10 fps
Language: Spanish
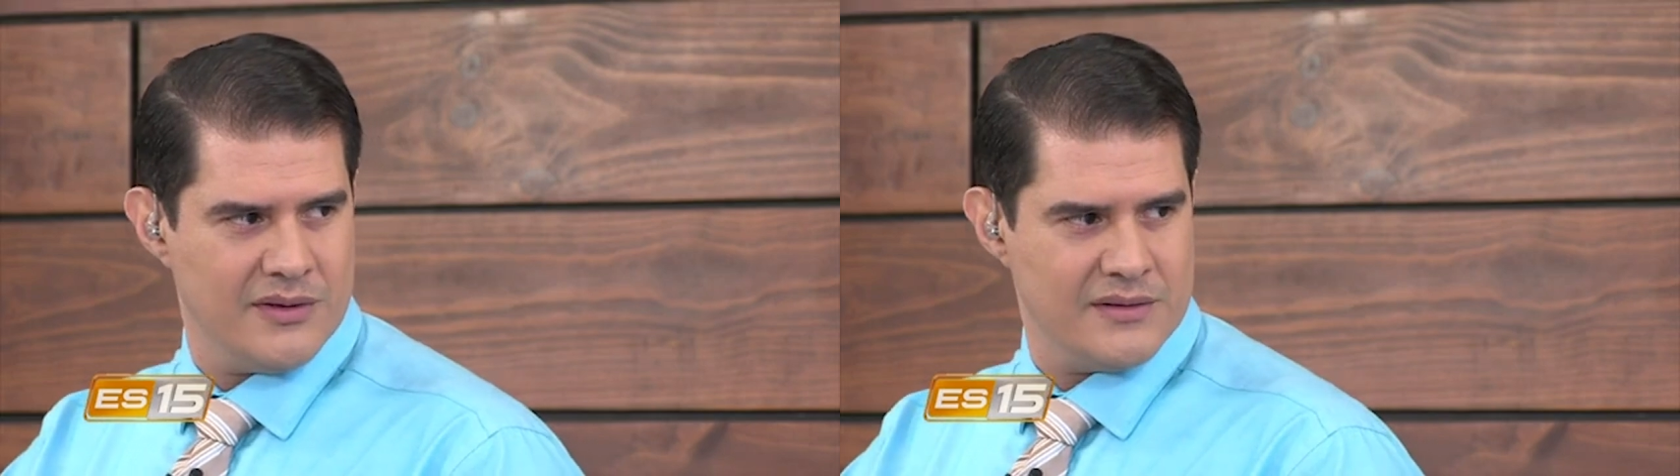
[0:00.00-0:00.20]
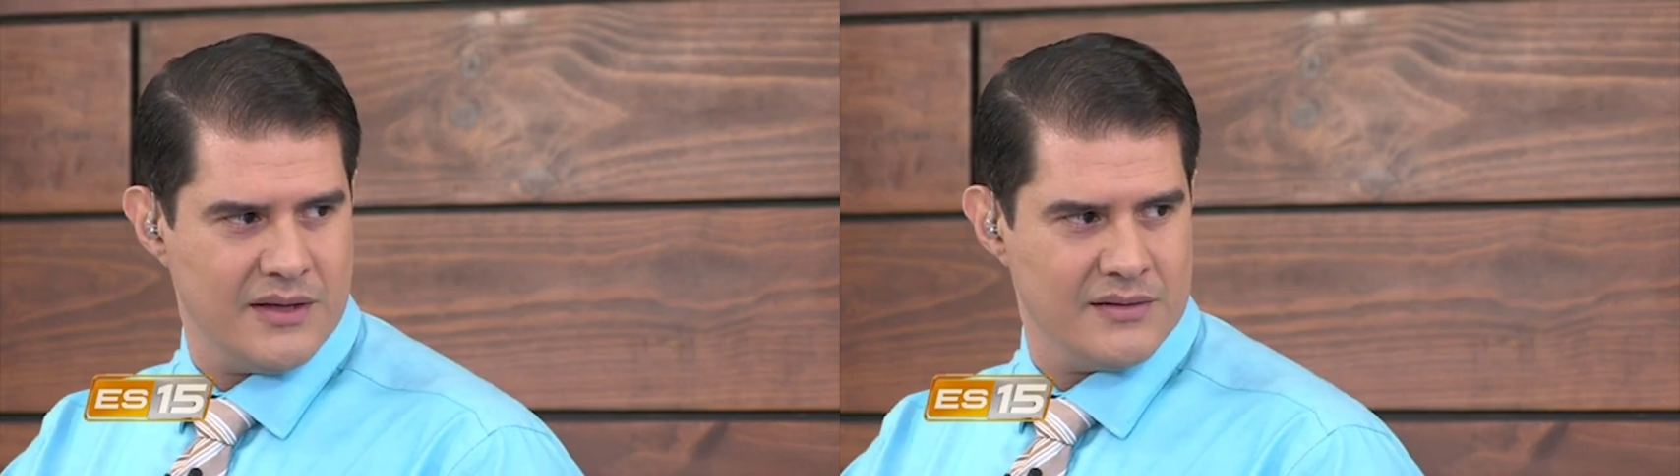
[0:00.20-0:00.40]

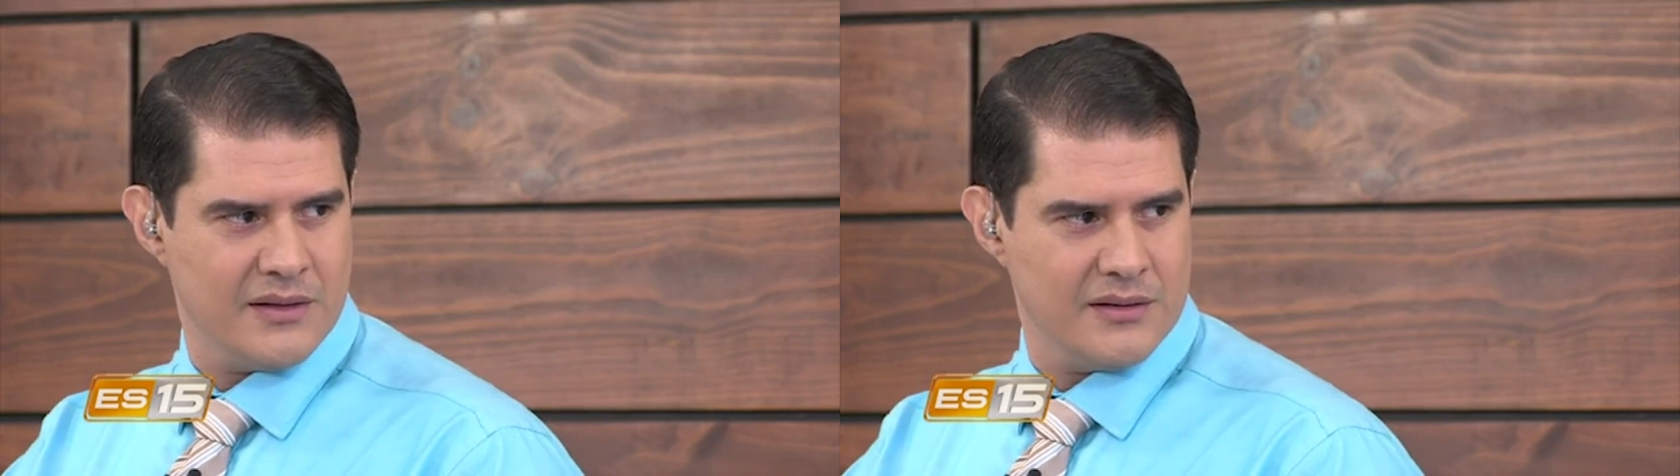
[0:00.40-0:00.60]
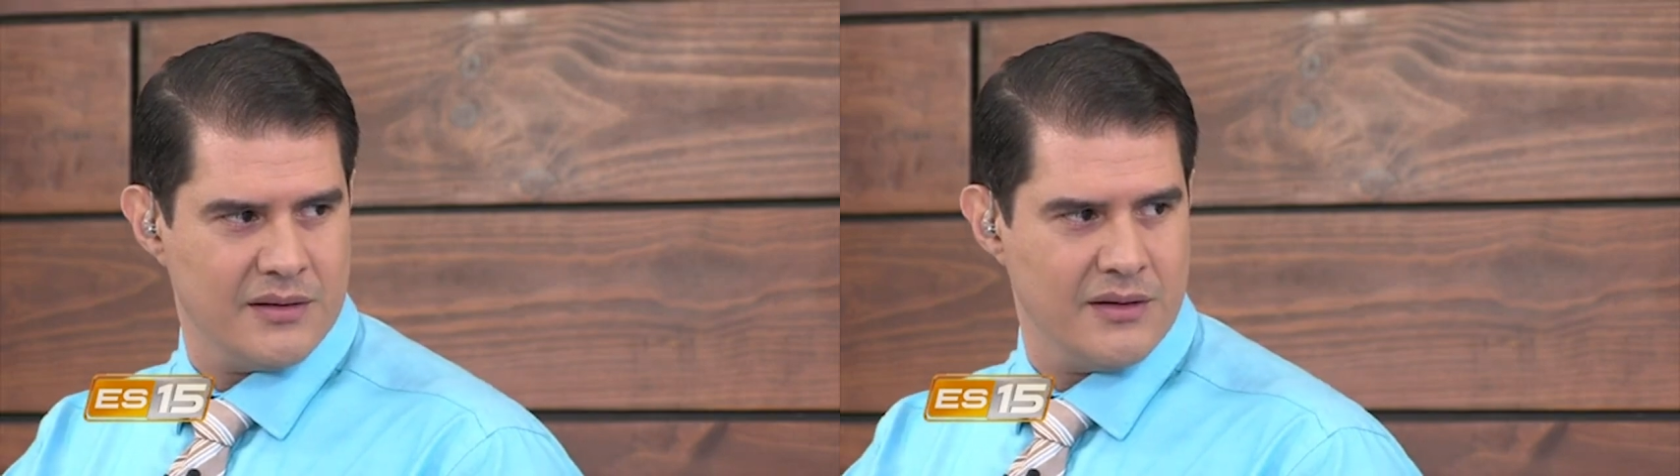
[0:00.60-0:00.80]
desde la
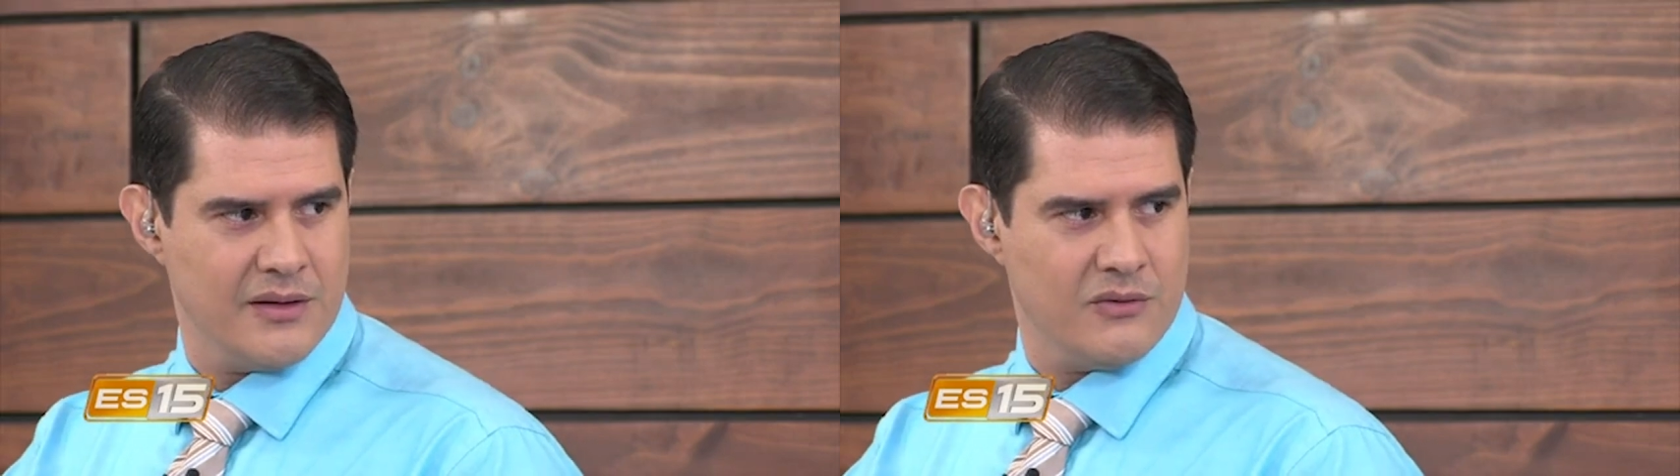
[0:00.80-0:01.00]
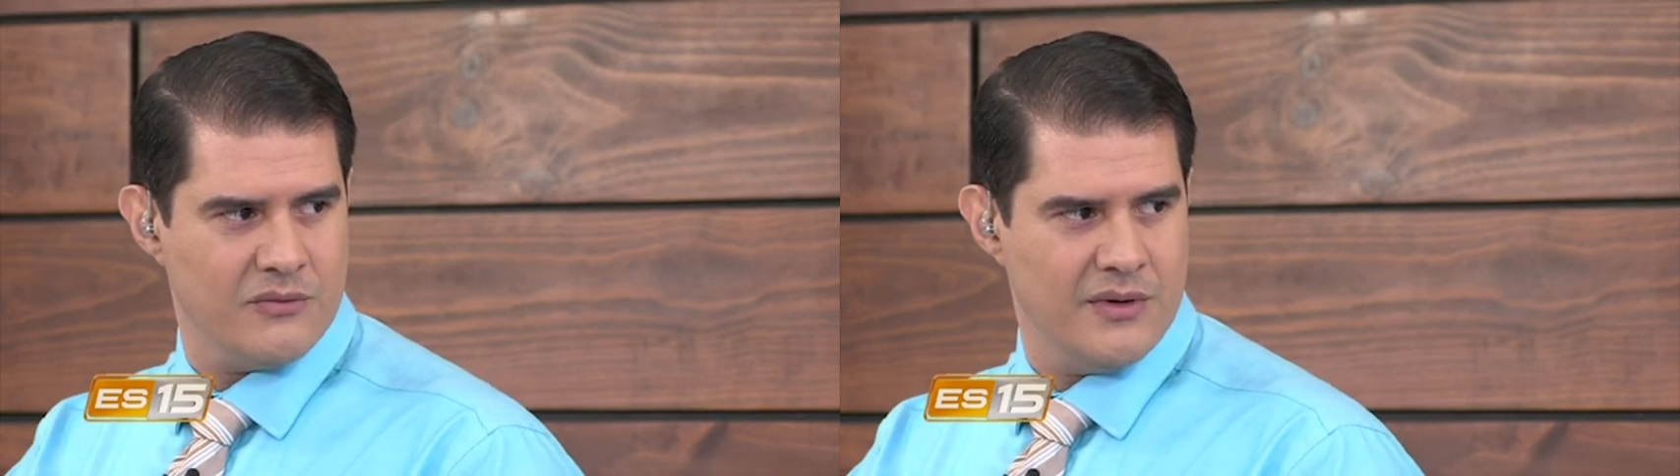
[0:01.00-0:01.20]
Secretaría
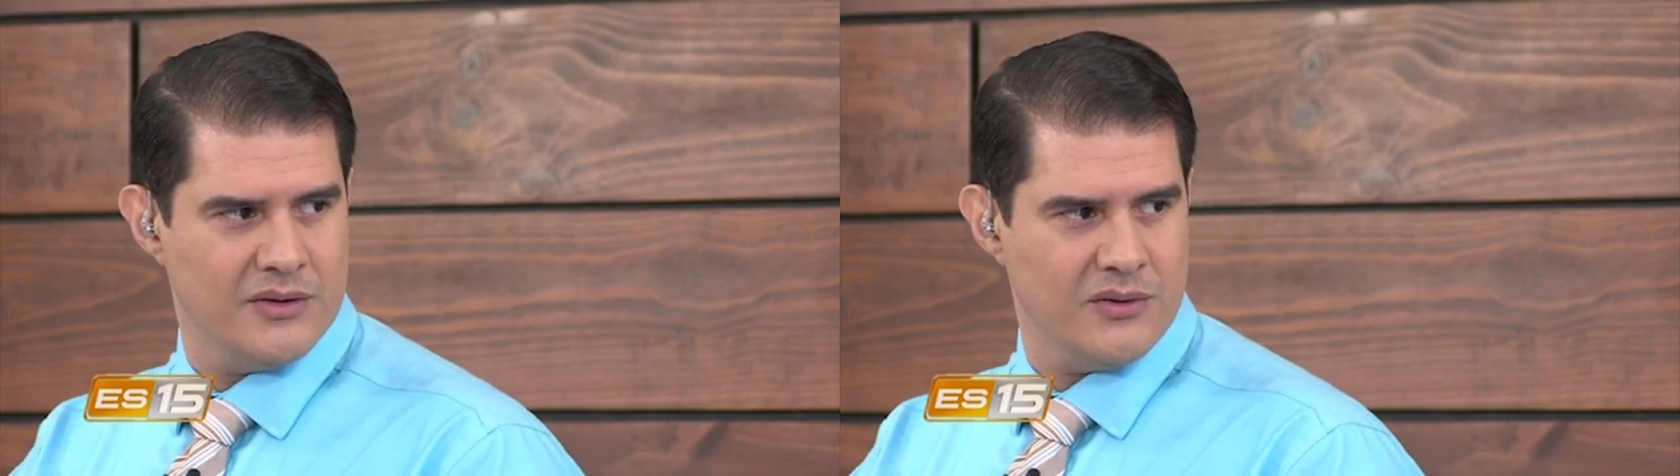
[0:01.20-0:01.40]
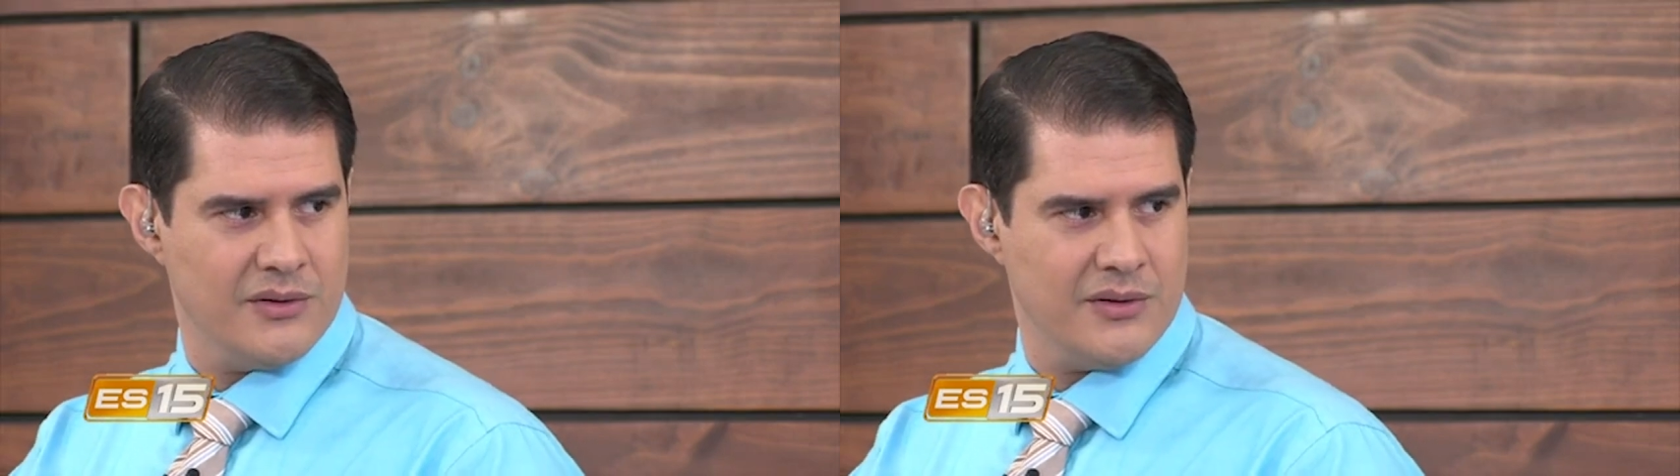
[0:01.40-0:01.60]
de Conflicto